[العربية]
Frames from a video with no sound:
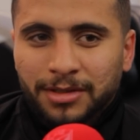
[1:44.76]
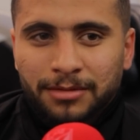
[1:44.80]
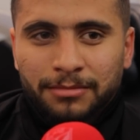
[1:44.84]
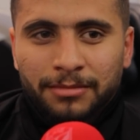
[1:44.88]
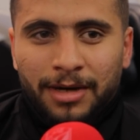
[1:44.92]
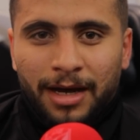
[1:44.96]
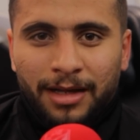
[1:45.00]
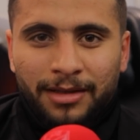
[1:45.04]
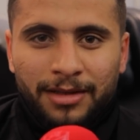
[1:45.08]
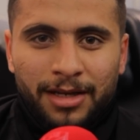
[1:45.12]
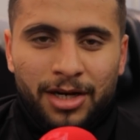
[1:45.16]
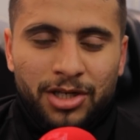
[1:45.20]

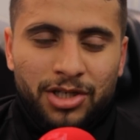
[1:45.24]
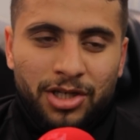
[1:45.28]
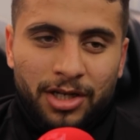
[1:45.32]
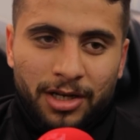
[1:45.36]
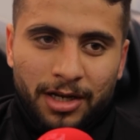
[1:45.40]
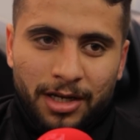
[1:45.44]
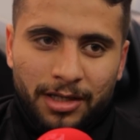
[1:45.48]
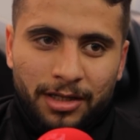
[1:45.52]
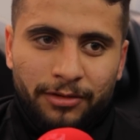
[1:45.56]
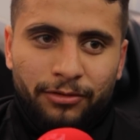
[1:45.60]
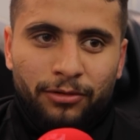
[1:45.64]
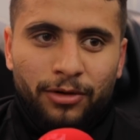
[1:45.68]
ما عندناش
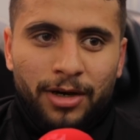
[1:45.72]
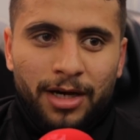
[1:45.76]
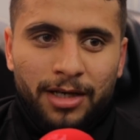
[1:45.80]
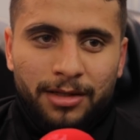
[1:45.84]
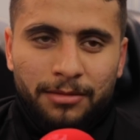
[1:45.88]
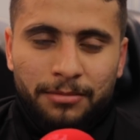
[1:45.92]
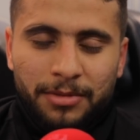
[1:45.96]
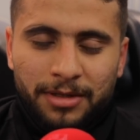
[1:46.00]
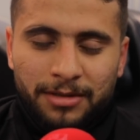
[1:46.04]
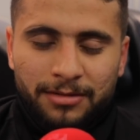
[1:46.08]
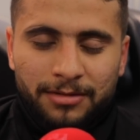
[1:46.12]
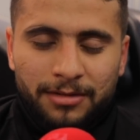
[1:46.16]
غير هدف واحد
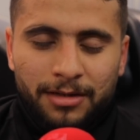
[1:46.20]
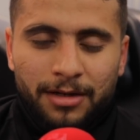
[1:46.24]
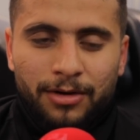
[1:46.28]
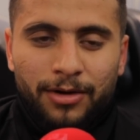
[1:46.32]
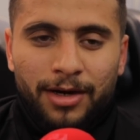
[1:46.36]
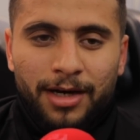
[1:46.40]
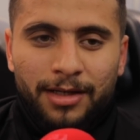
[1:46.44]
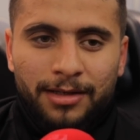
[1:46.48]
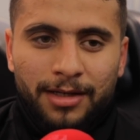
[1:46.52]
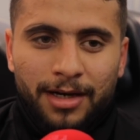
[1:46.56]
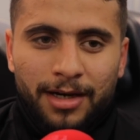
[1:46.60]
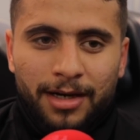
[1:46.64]
باذن
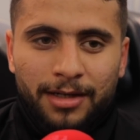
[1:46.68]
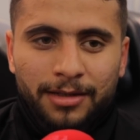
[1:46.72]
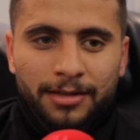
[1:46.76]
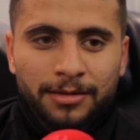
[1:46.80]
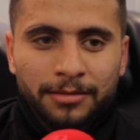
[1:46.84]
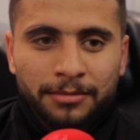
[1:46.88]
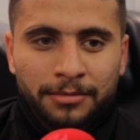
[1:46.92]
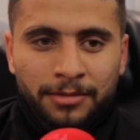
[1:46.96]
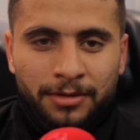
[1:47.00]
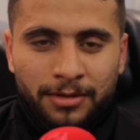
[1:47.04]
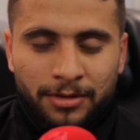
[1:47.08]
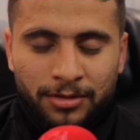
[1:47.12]
الواحد احد
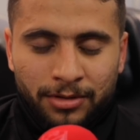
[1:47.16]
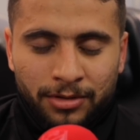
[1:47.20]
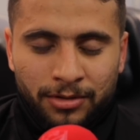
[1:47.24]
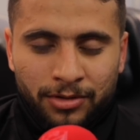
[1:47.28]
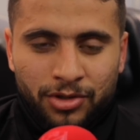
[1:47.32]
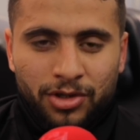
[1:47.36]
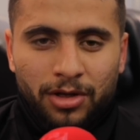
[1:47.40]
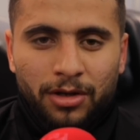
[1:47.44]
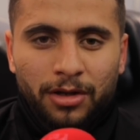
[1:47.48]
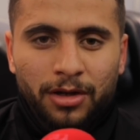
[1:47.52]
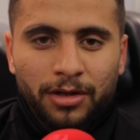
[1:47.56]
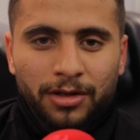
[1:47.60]
ان
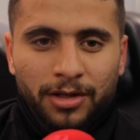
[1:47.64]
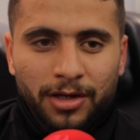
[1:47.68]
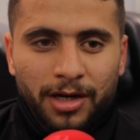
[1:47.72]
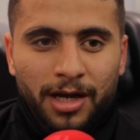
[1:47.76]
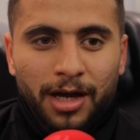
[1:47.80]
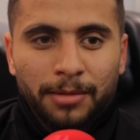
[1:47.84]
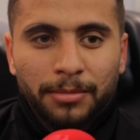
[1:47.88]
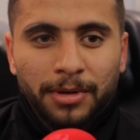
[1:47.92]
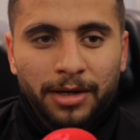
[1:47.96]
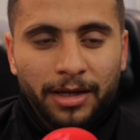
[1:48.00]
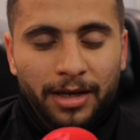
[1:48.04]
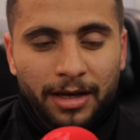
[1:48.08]
شاء الله
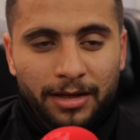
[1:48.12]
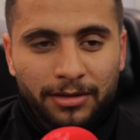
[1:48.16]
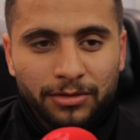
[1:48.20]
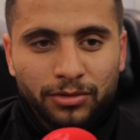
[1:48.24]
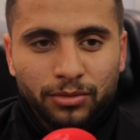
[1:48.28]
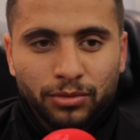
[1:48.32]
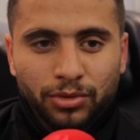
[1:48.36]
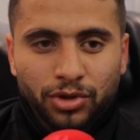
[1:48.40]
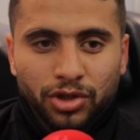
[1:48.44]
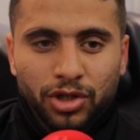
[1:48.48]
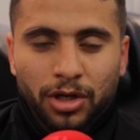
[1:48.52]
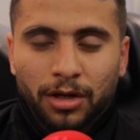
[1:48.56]
نرجع
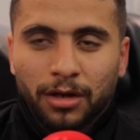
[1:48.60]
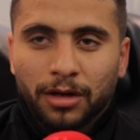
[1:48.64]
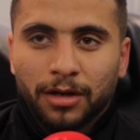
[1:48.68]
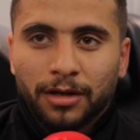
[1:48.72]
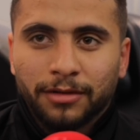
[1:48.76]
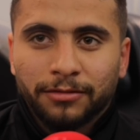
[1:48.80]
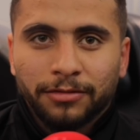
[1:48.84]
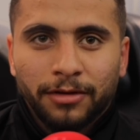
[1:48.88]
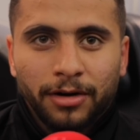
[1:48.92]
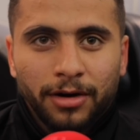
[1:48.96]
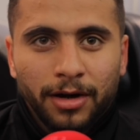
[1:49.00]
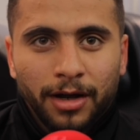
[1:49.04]
بالكاس وان شاء الله
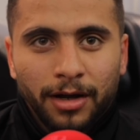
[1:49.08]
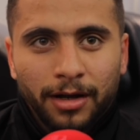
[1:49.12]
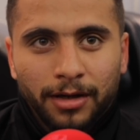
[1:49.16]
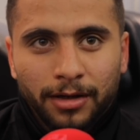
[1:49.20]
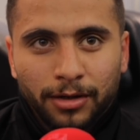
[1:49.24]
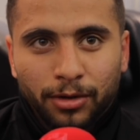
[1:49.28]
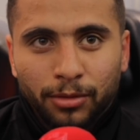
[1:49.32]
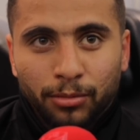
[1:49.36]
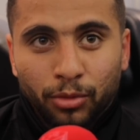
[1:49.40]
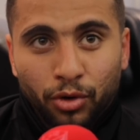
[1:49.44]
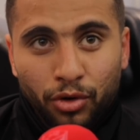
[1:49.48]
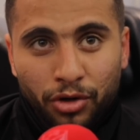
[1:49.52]
نفرح
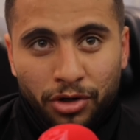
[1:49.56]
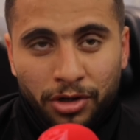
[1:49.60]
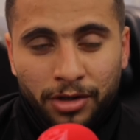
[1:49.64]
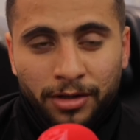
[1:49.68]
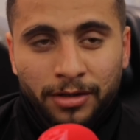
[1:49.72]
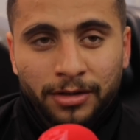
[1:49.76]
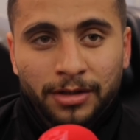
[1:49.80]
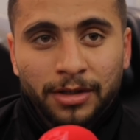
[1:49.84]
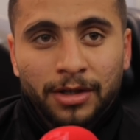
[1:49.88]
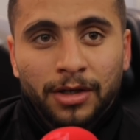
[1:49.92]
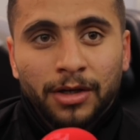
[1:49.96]
جمهورنا